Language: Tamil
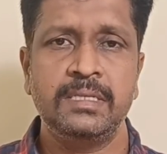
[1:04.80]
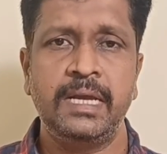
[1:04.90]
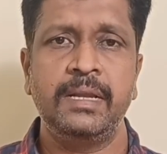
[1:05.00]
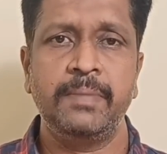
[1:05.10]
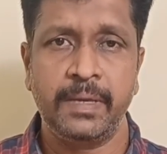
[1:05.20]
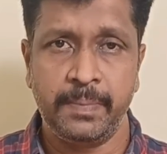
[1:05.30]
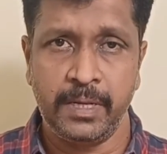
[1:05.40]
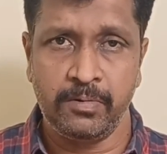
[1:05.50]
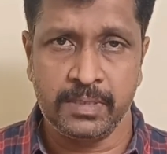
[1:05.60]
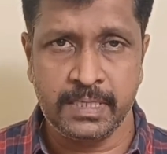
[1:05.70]
சைனா
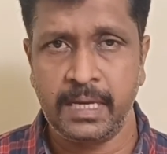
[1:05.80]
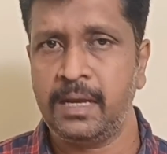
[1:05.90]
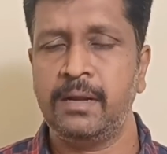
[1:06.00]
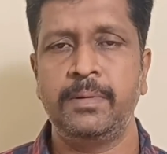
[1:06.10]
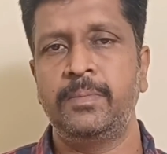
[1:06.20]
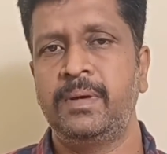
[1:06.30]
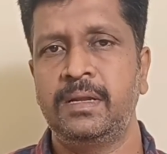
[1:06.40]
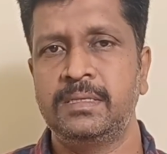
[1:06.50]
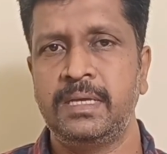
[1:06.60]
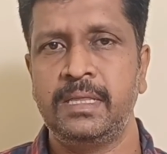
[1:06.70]
மிகப்பெரிய ஒரு சிக்கல் அப்படின்னு
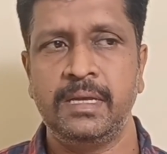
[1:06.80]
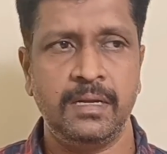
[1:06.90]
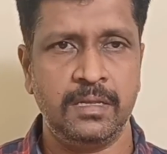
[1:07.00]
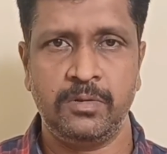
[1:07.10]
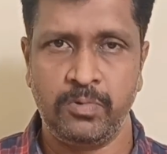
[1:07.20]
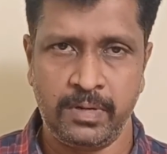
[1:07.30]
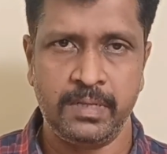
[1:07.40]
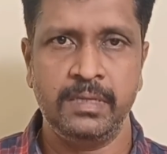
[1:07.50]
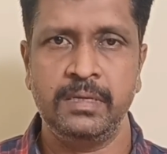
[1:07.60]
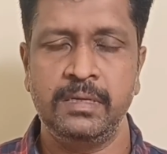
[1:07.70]
மாதிரிலாம் செய்திகள்லாம்
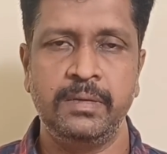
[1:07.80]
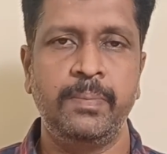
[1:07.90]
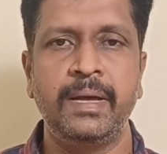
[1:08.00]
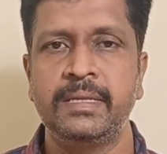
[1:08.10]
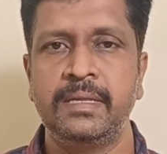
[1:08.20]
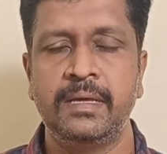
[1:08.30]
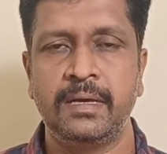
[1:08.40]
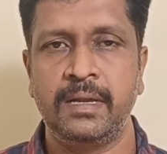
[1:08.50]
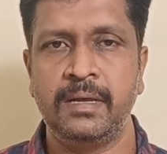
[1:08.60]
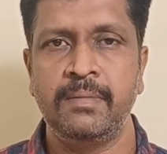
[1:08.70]
தொடர்ந்து பார்த்துட்டே தான்
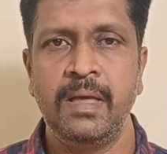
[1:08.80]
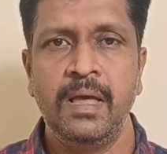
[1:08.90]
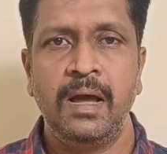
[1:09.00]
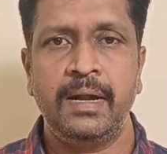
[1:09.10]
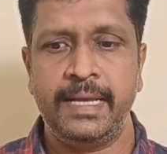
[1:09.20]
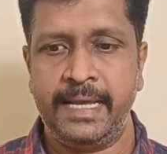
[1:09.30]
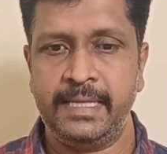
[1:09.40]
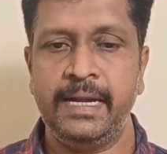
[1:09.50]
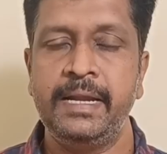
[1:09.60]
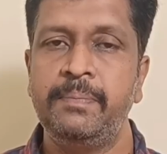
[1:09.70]
இருக்கிறேன் ஆனால்
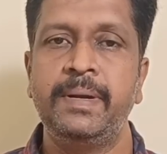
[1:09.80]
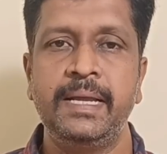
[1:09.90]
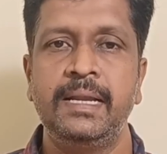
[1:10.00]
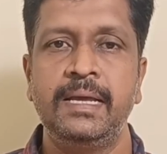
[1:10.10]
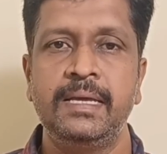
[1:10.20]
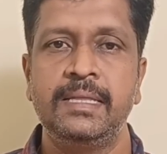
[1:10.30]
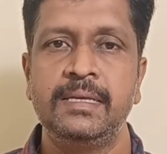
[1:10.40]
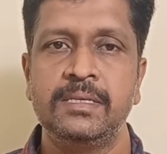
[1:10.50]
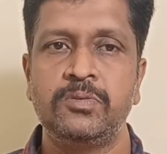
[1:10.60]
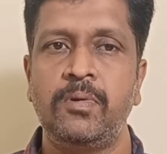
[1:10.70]
எதன் அடிப்படையில் இது
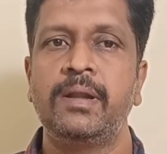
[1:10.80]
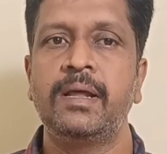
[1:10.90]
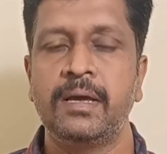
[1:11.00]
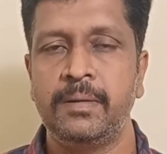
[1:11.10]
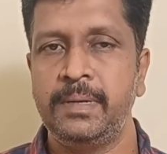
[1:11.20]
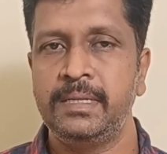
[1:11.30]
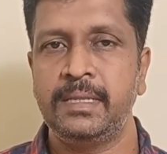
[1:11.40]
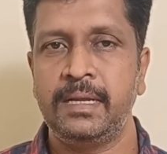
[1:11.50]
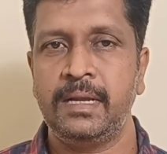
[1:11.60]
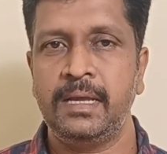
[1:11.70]
சொல்கிறாங்க அப்படின்னு
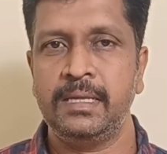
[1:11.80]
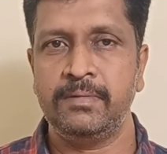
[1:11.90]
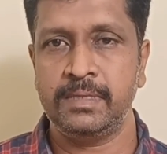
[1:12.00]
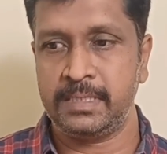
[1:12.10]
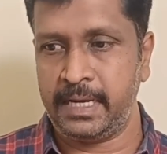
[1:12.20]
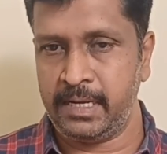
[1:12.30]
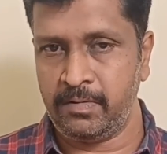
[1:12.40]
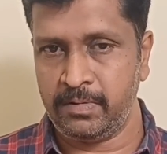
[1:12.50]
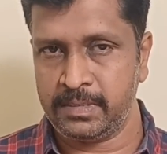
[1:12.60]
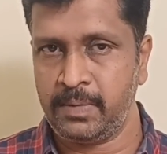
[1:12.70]
தெரியல இது வந்து
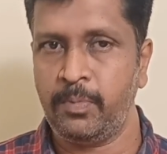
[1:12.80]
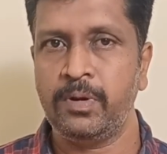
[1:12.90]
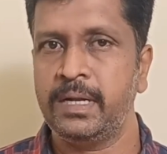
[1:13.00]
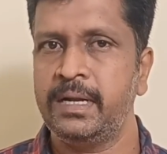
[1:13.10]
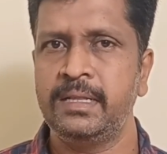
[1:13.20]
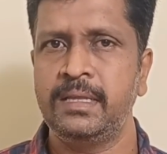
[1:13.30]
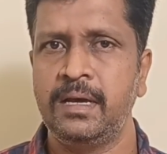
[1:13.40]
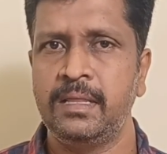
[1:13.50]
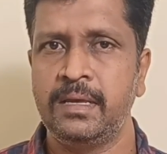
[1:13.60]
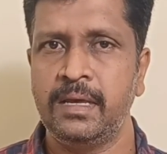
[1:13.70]
சைனாவுக்கு சப்போர்ட்டாக
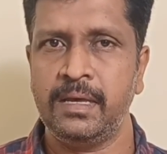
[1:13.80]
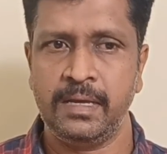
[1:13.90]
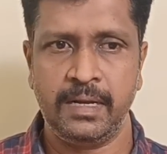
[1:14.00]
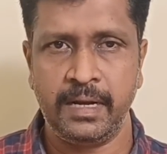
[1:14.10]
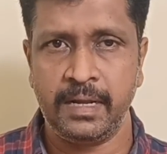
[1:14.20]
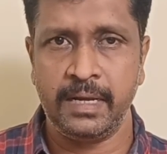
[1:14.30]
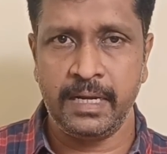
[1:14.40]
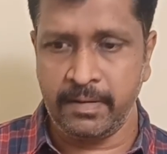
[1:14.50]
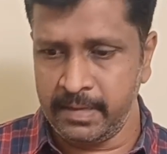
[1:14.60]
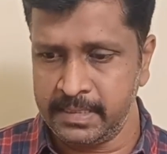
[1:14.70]
எடுத்துக்காதீங்க இல்லை என்னடா
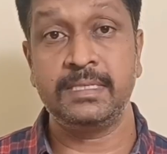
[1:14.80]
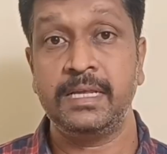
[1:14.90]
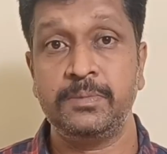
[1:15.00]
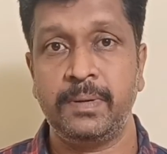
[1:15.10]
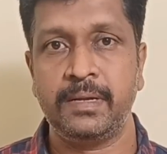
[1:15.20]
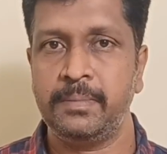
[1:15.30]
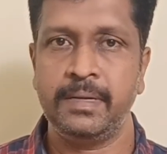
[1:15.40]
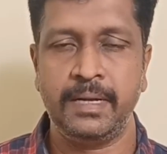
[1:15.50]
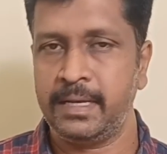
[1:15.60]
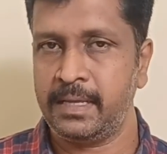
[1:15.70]
இந்தியாவை டிஸ்கரேஜ் பண்ணுறேன்
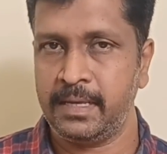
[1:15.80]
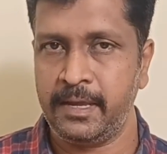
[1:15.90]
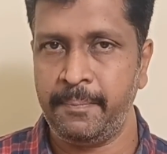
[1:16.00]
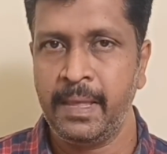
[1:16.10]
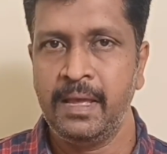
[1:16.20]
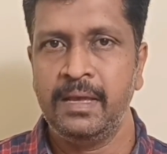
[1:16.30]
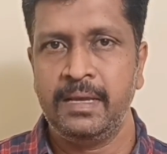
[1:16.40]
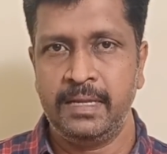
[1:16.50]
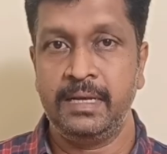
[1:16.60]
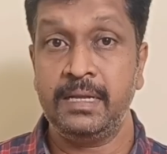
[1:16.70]
அப்படின்னு நினைக்காதீங்க
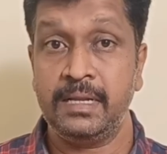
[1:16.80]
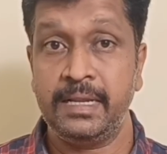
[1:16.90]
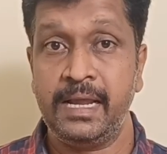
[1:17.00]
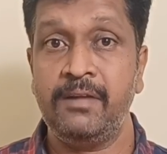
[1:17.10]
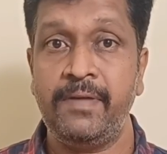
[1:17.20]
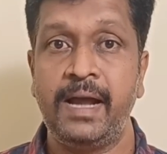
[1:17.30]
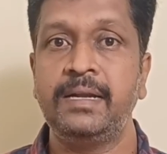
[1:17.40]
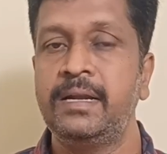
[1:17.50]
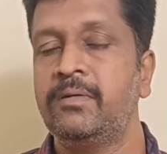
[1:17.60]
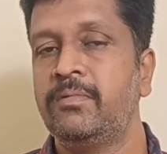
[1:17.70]
இருக்கிற ரியல்
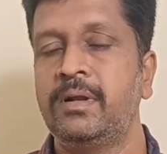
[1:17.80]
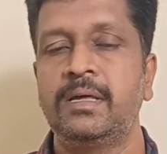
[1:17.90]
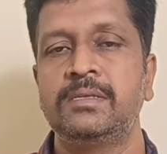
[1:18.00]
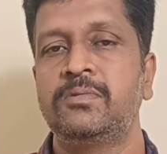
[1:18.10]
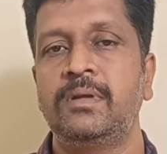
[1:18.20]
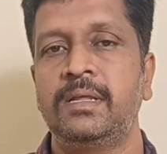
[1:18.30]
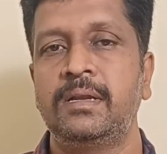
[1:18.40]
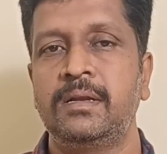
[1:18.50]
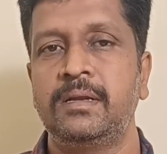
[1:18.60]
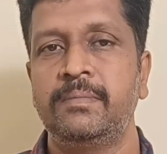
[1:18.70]
ஃபேக்ட் என்னவோ நான் அதை
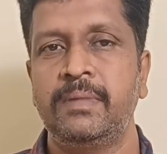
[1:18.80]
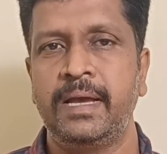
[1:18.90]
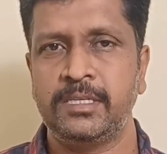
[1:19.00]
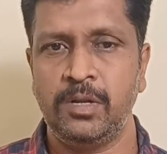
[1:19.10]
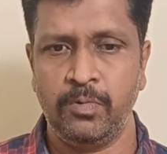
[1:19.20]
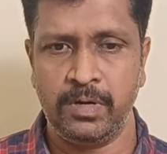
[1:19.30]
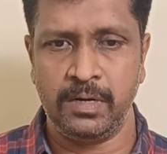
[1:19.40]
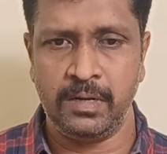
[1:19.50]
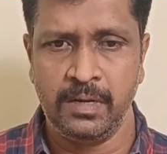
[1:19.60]
சொல்லிடுறேன் நான் ஆக்சுவலாக ஒரு